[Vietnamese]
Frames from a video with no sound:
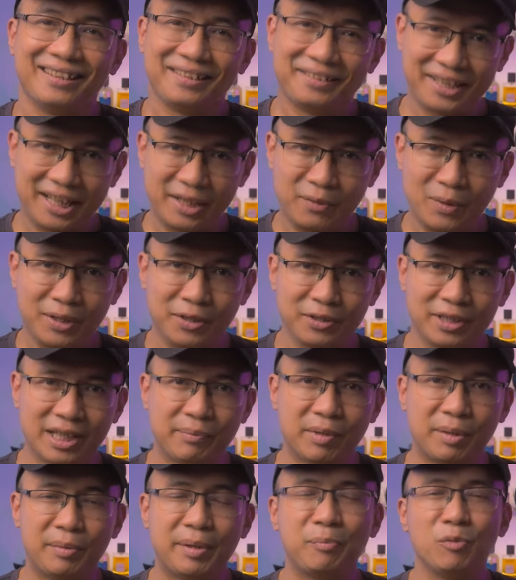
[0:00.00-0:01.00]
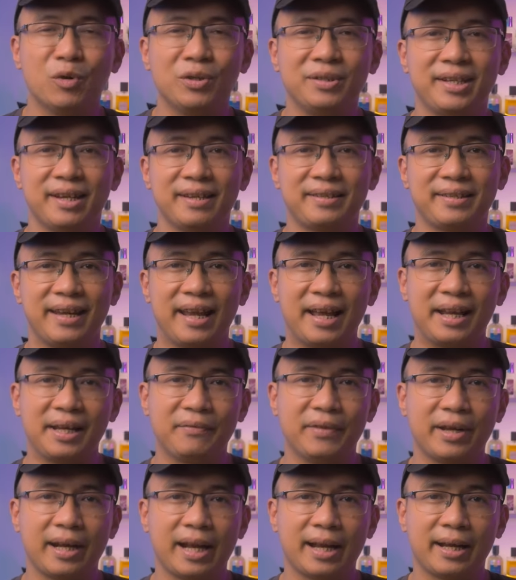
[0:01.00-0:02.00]
Chai nước hoa đầu tiên mình muốn chia sẻ
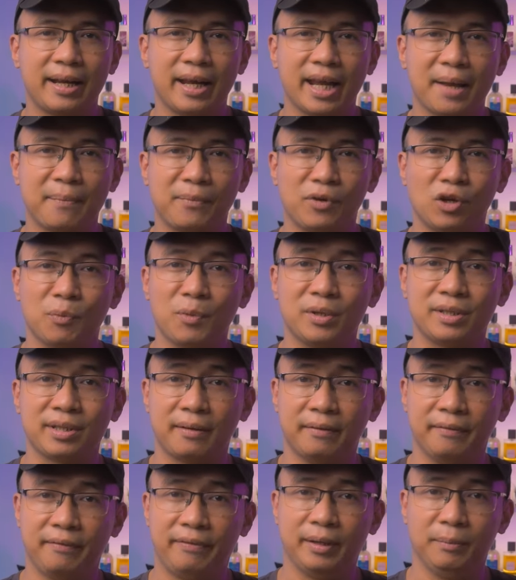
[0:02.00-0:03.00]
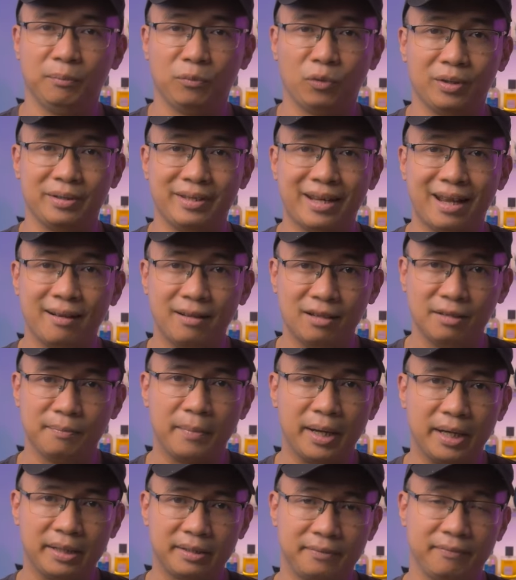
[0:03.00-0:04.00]
đến với các anh em đó là một sản phẩm của nhà
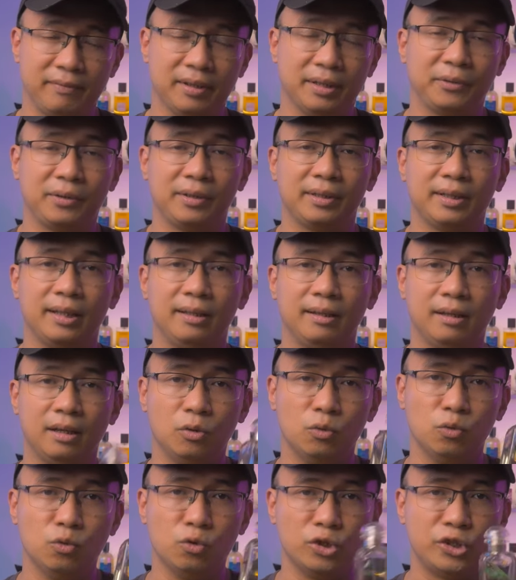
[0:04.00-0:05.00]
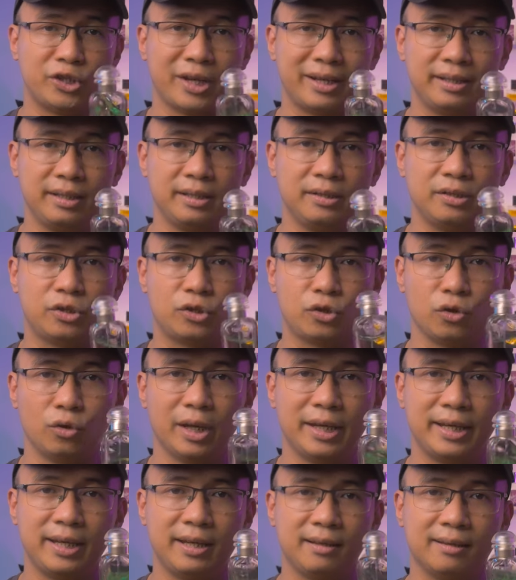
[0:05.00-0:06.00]
Hermes và nó có tên là Un Jardin
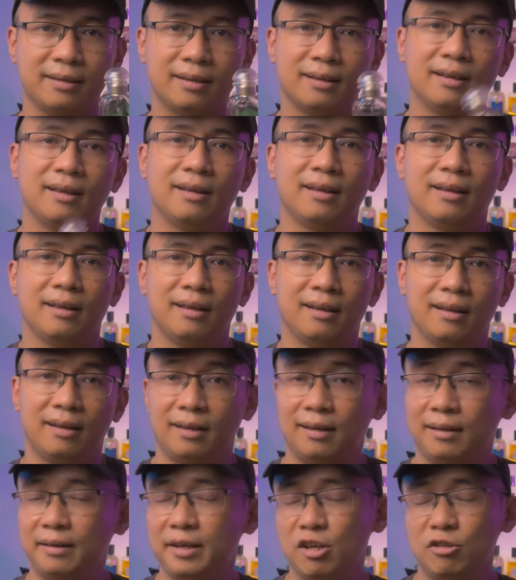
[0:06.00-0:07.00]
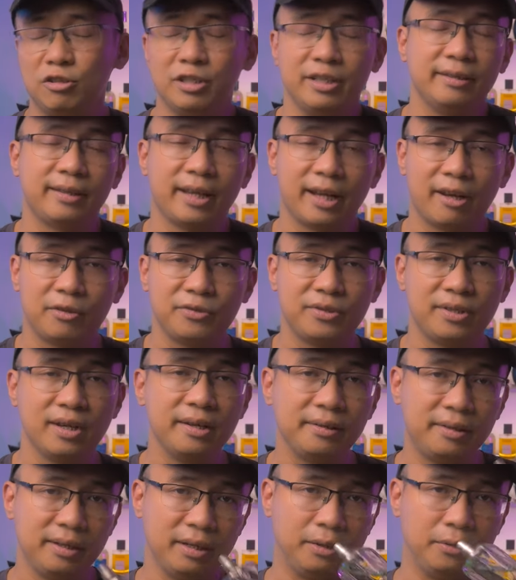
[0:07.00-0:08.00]
Sur Le Nil. À, nếu như theo
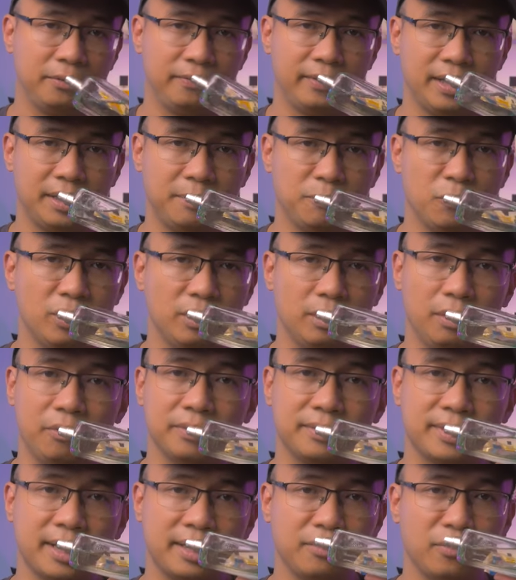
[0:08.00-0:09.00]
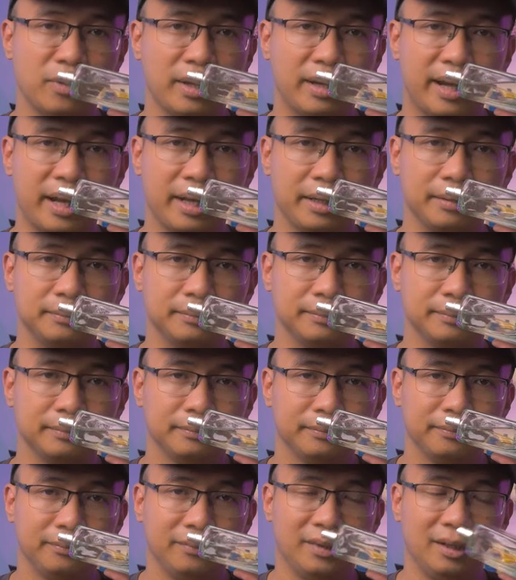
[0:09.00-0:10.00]
giới thiệu về mùi hương của chai nước hoa này
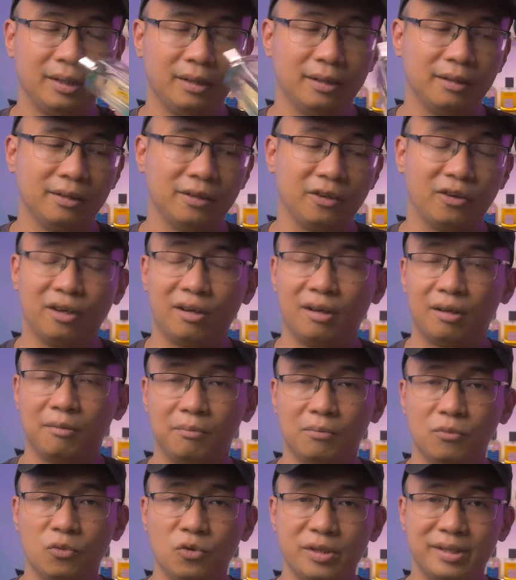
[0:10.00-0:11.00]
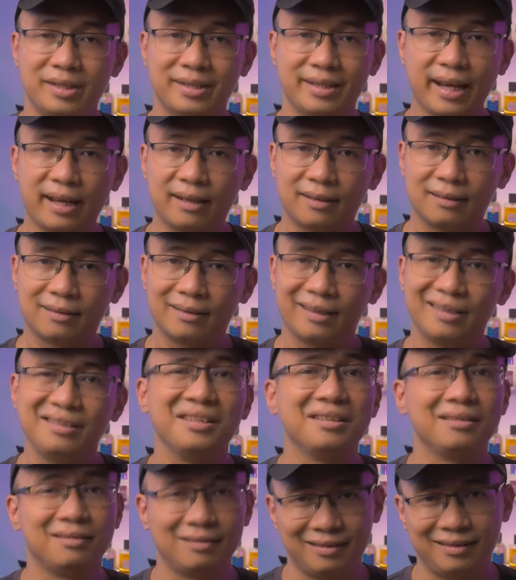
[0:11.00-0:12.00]
thì nó là mùi sen, thế
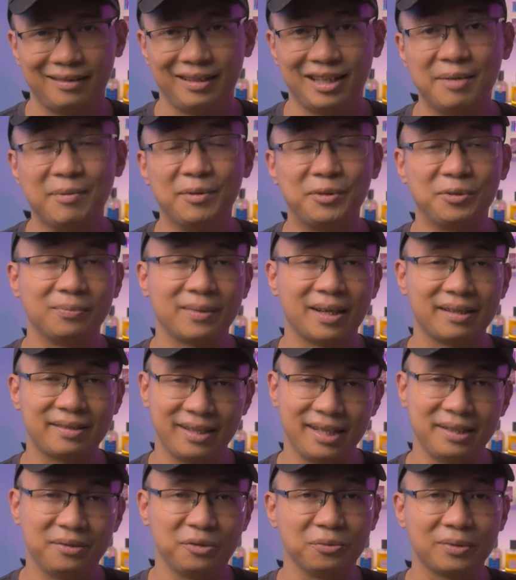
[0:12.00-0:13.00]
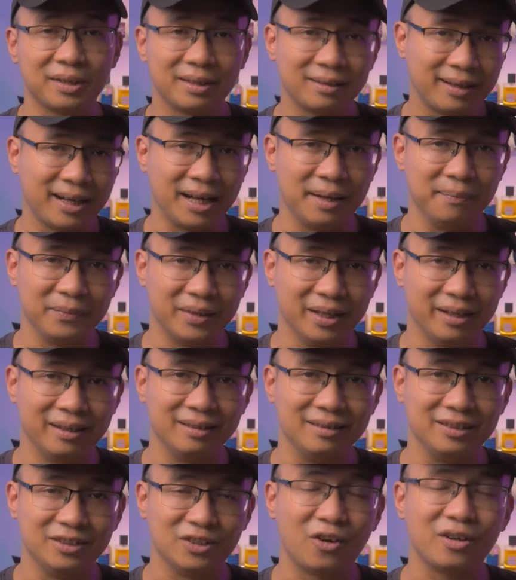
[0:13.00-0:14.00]
nhưng khi mà chúng ta xịt chúng ta đã cảm
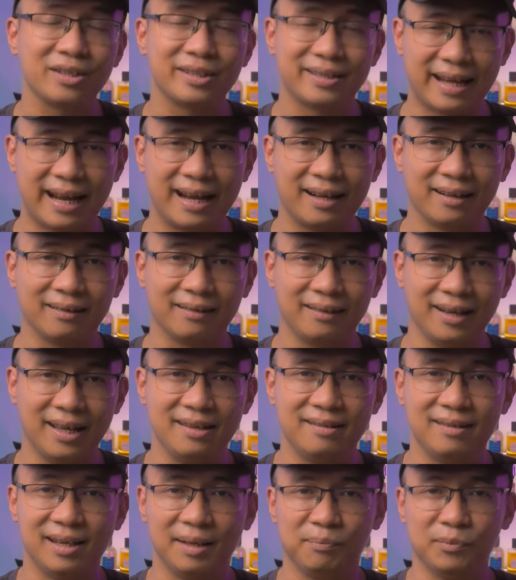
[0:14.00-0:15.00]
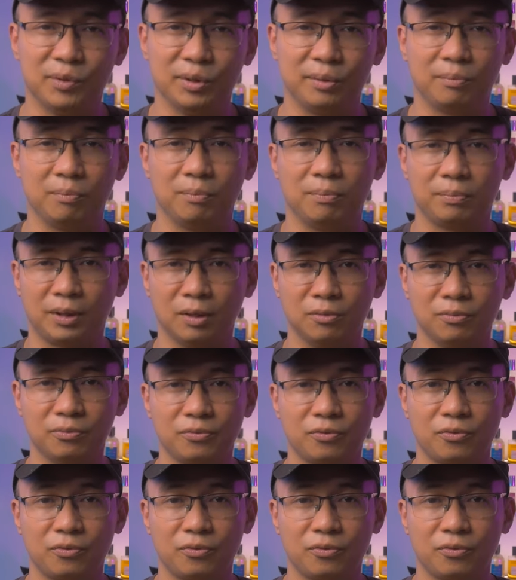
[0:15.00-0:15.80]
thấy rõ ràng đây là một tông